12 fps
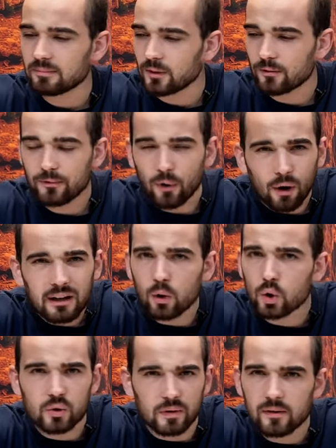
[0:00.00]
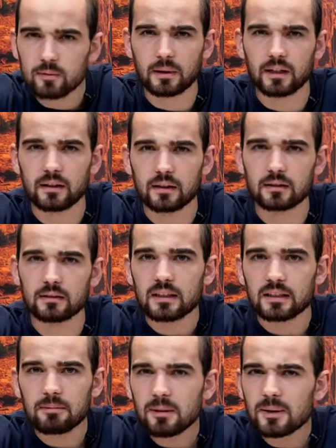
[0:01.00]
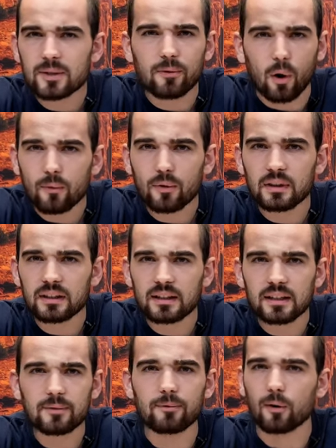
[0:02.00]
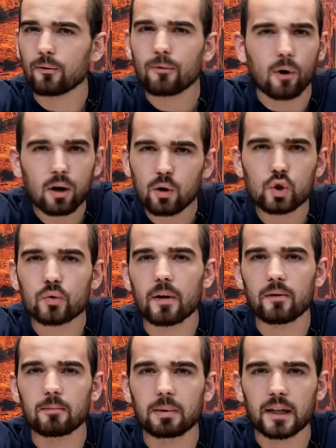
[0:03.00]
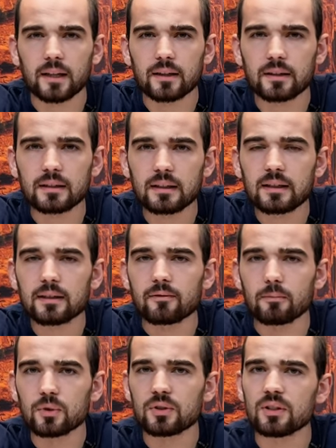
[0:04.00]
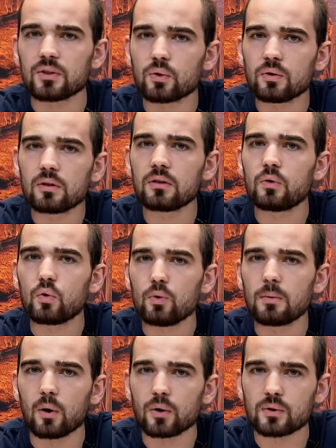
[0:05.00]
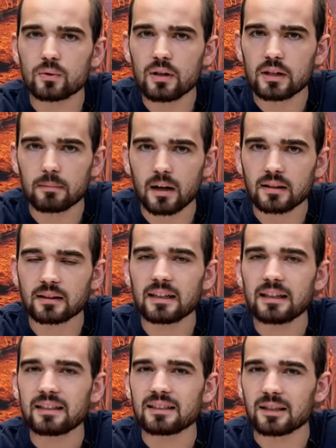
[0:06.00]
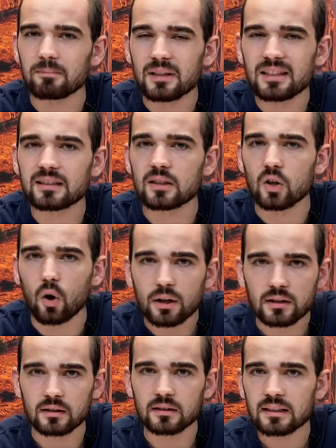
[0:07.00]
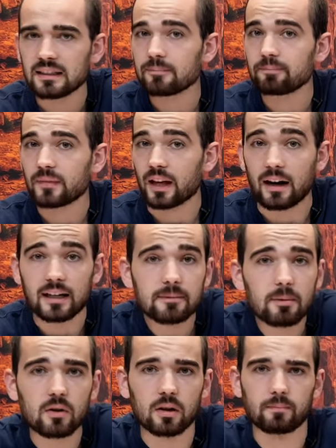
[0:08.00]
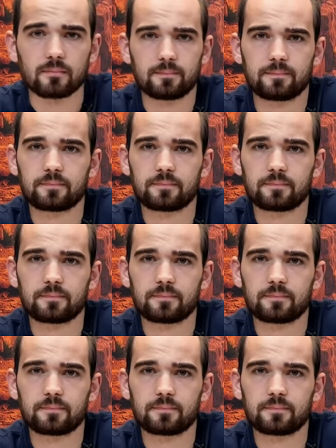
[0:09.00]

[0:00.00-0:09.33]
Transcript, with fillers: Feuer und Schwefel predigen. Die Bibel ist voll von Gericht, von Feuer und Schwefel predigt. Wir müssen die Sünde überaus sündig machen, damit Leute Angst bekommen.